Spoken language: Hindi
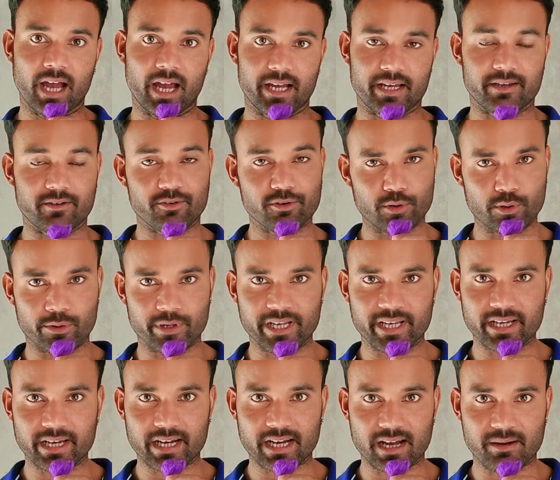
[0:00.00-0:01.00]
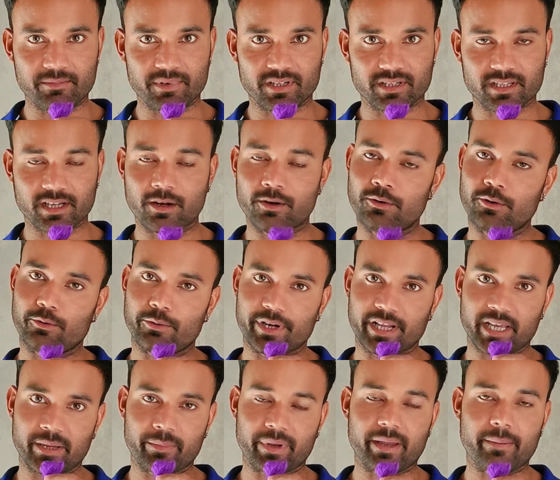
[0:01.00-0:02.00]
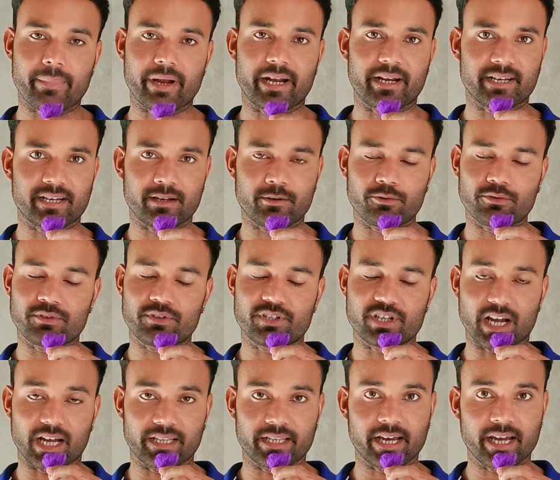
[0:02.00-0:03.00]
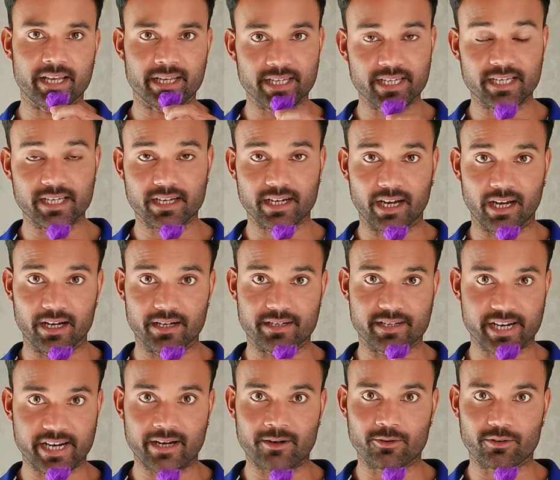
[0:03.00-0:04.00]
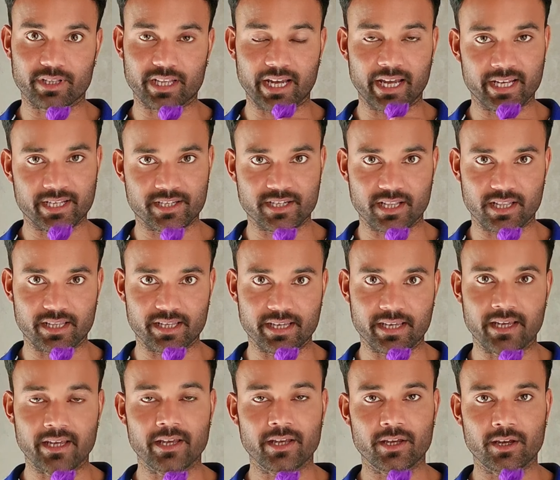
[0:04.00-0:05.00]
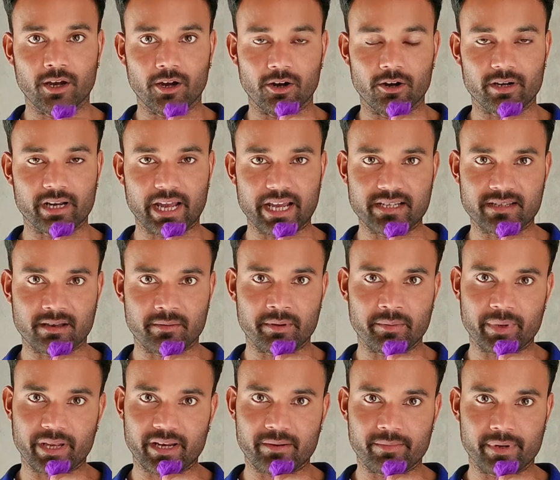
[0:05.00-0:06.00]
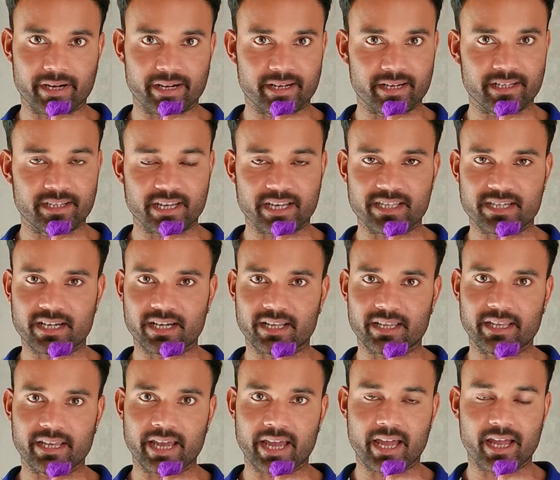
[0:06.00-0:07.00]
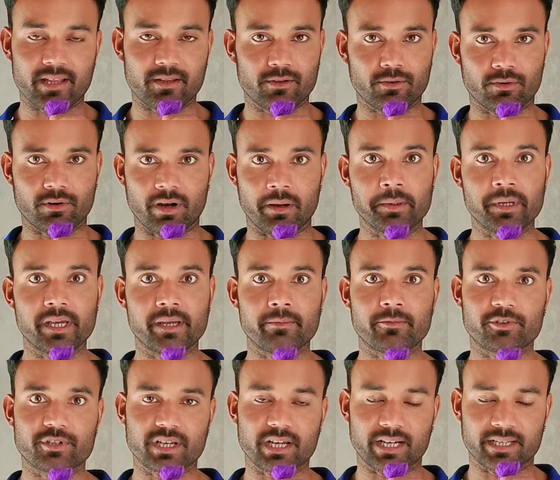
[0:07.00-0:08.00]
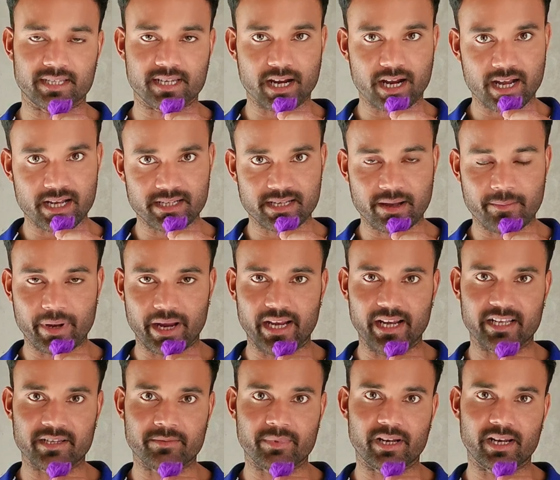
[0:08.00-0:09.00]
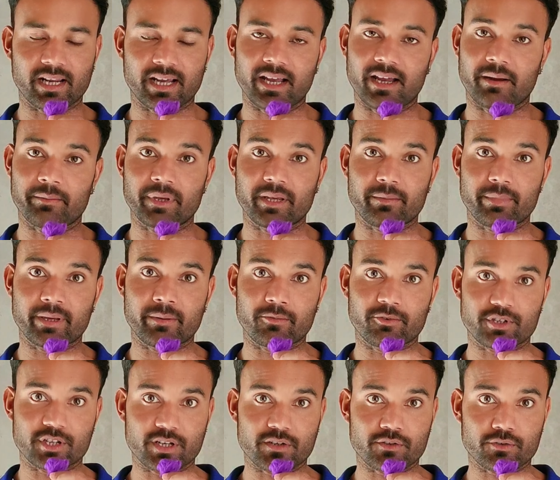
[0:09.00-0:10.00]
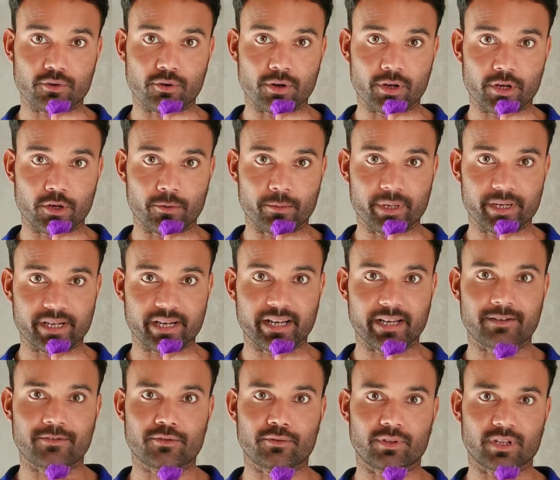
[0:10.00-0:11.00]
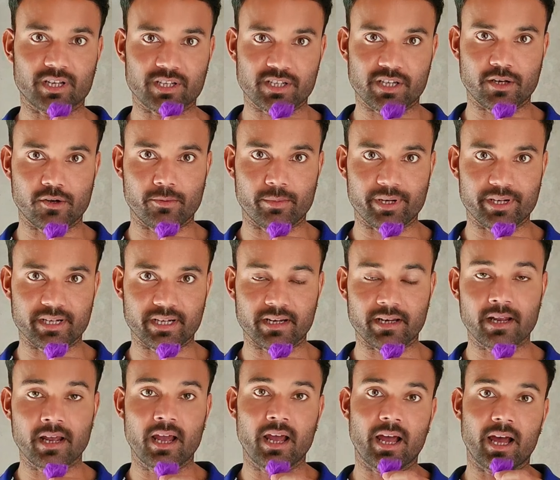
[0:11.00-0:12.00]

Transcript: क्योंकि लोडिंग का काम करता हूँ लोडिंग में बैटरी कुछ ज़्यादा ही ड्रेन होता है जल्दी और गाइज़ अभी मैंने बैटरी चेंज कर दी है तो अभी मुझे अच्छा खासा माइलेज मिल रहा है अभी भी मुझे सौ किलोमीटर एक किलोमीटर